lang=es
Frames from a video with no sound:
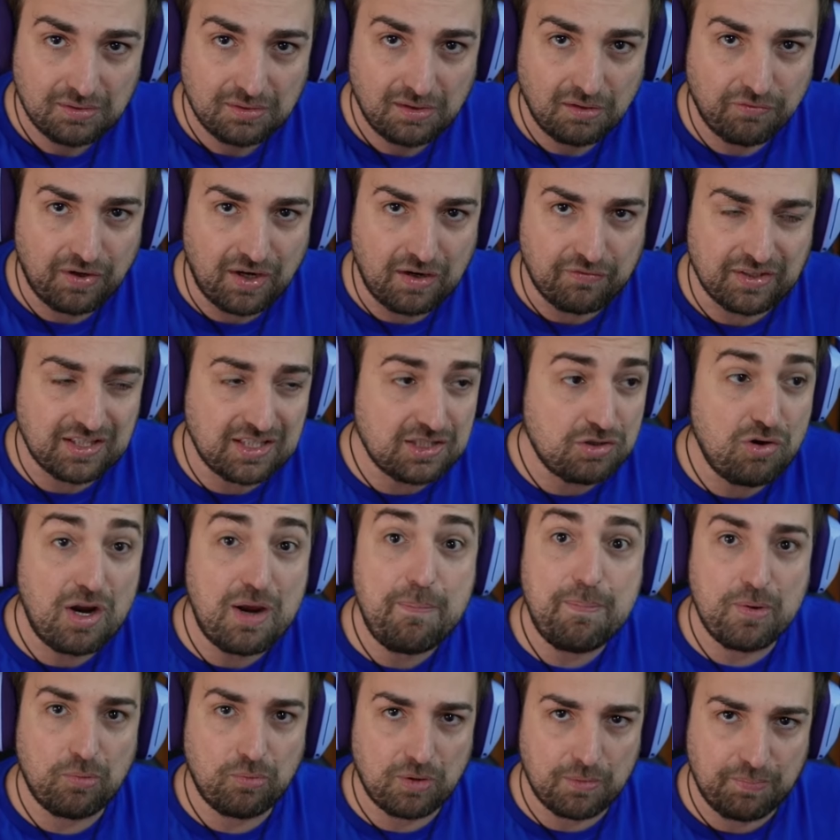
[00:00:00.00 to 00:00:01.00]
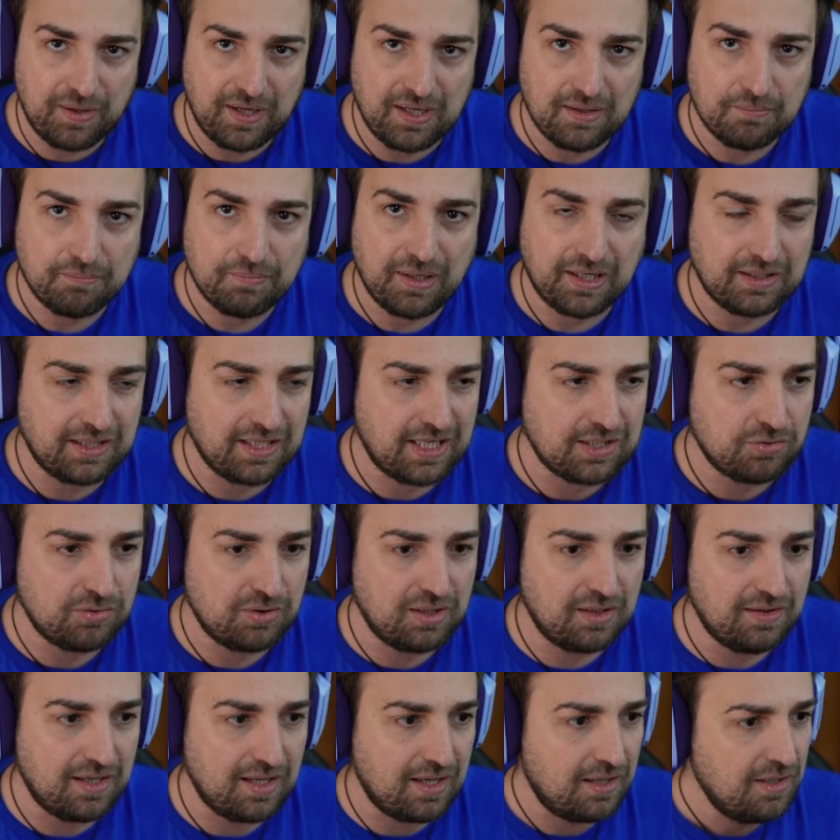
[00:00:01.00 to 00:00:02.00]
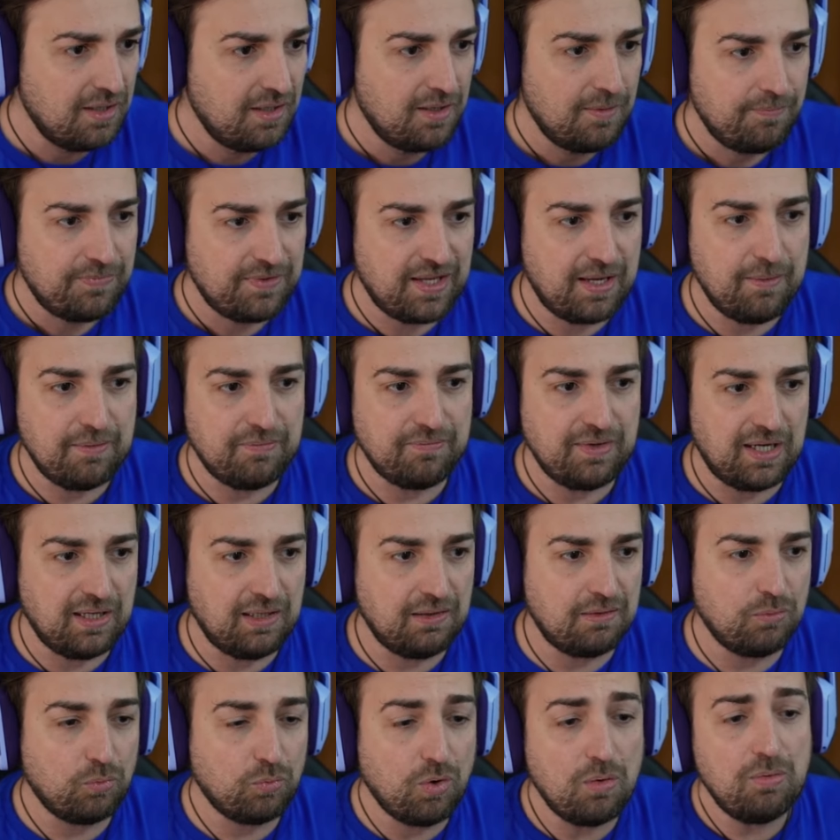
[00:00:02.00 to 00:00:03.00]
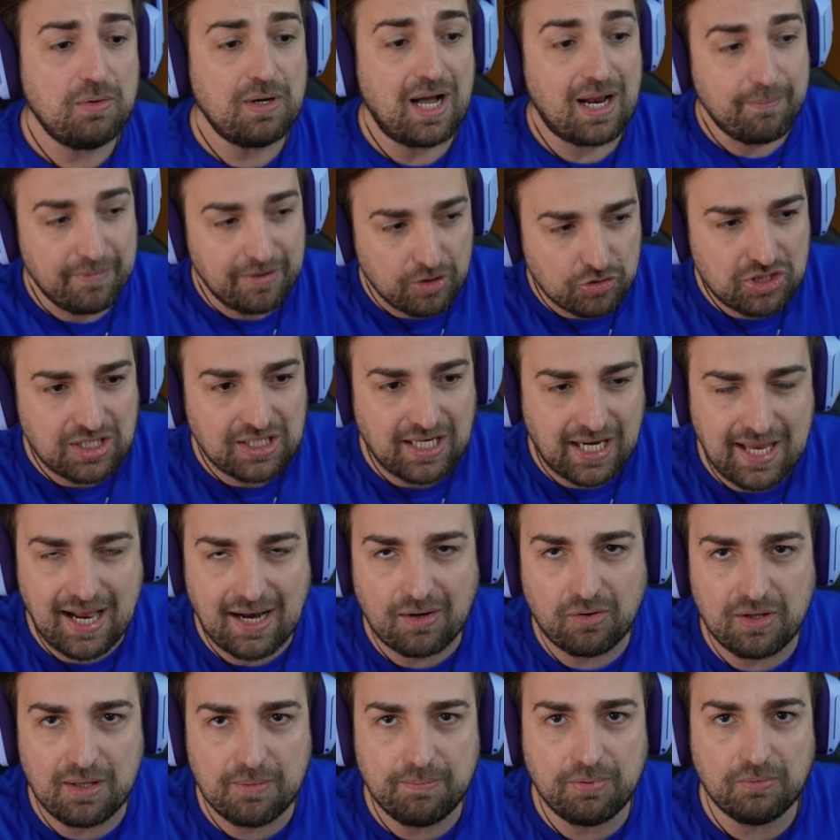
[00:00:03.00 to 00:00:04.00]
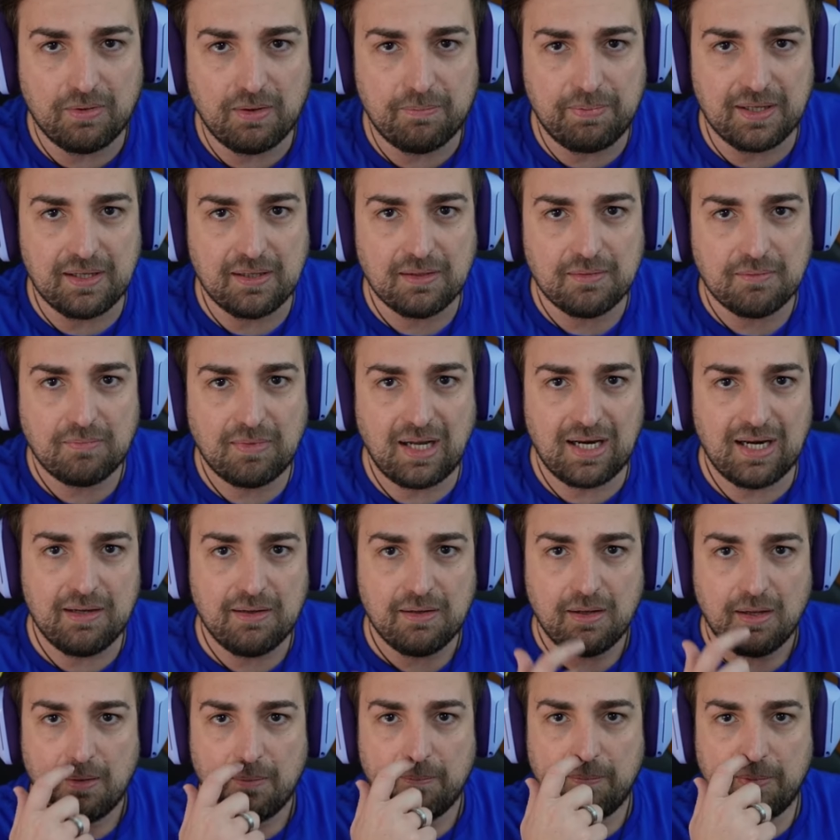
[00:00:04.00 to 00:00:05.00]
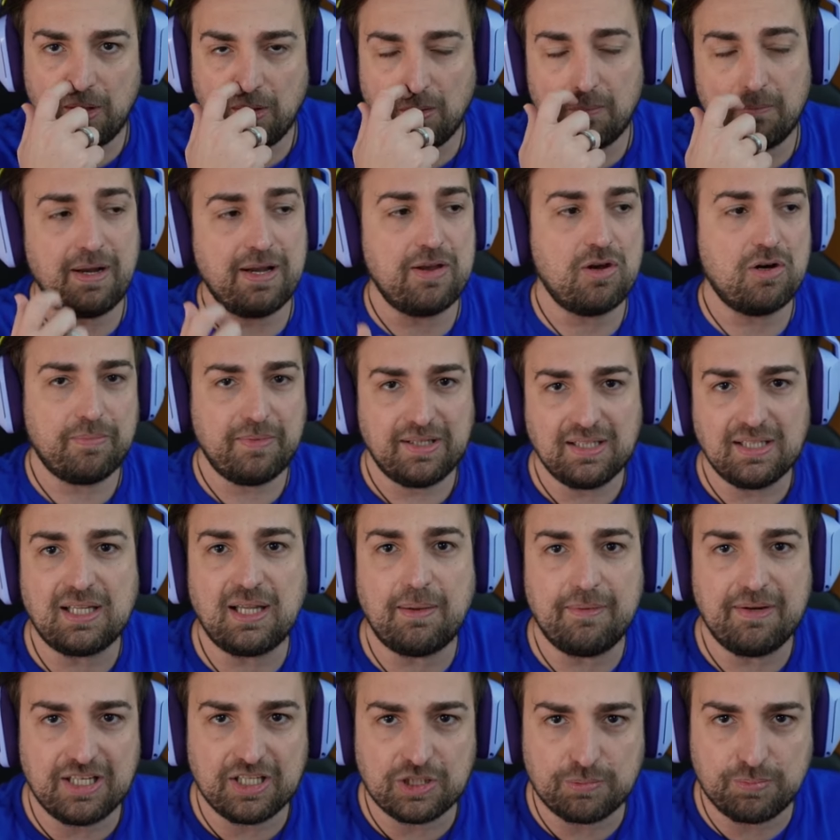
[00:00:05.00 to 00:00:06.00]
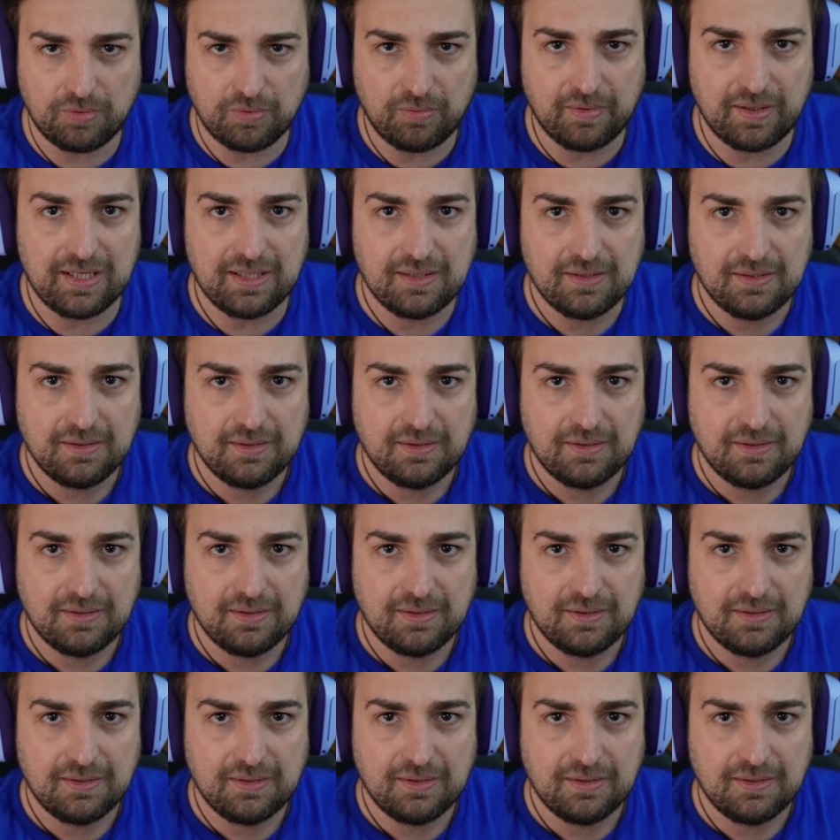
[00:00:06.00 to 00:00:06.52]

Final Fantasy no hay PvP, para que te hagas una idea. En, WoW al menos sí que hay algo de PvP, ¿vale? Pero mayormente también es PvE.